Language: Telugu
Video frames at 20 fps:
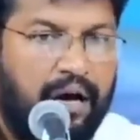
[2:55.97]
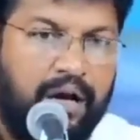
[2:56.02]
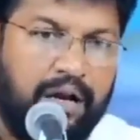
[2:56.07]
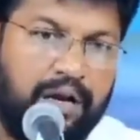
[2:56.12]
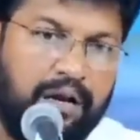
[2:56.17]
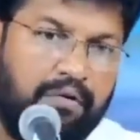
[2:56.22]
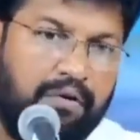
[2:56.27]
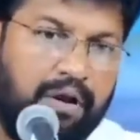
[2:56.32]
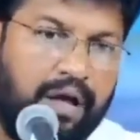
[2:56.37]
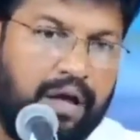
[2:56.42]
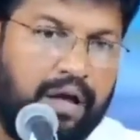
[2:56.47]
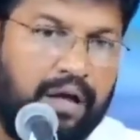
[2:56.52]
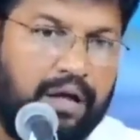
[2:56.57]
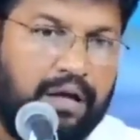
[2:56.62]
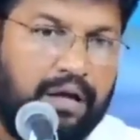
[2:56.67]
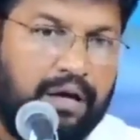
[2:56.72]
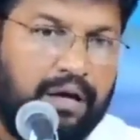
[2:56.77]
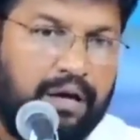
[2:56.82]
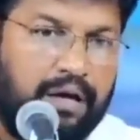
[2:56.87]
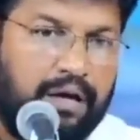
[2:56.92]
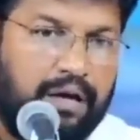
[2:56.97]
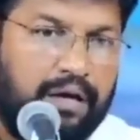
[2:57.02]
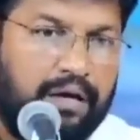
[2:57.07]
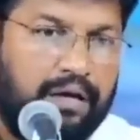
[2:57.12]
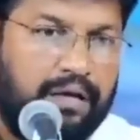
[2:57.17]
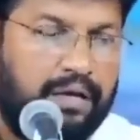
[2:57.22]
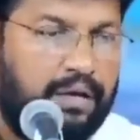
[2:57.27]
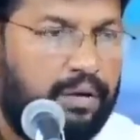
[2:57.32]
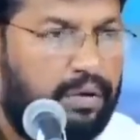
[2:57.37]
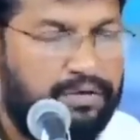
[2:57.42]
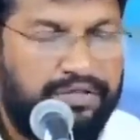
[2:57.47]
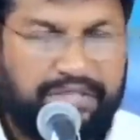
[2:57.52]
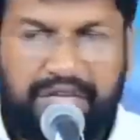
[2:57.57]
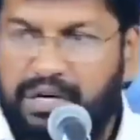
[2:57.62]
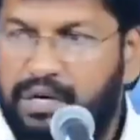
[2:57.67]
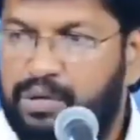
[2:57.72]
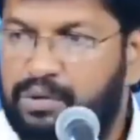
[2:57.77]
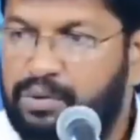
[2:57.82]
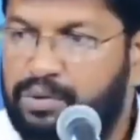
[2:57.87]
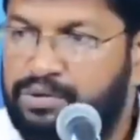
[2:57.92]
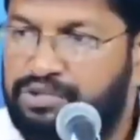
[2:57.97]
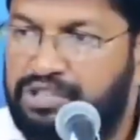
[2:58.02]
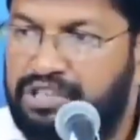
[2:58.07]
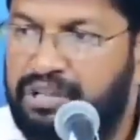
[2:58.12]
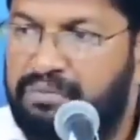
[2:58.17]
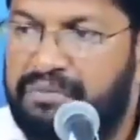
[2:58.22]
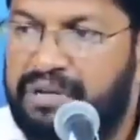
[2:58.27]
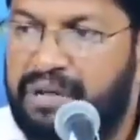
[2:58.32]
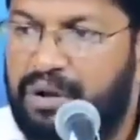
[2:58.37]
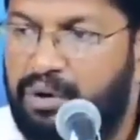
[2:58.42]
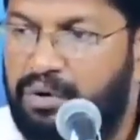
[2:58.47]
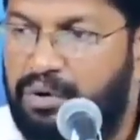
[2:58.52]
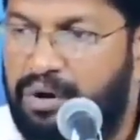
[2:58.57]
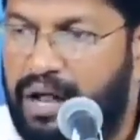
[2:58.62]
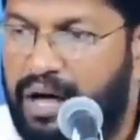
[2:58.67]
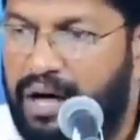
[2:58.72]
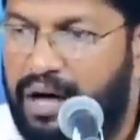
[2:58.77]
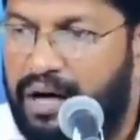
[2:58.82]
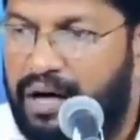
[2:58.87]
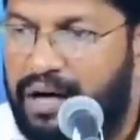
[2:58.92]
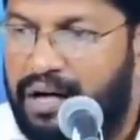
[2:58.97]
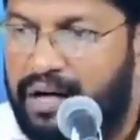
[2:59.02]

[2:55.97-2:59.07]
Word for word: అన్నీ ఉన్నాయి ఈరోజు ఇక్కడ కూర్చున్న మీలో కూడా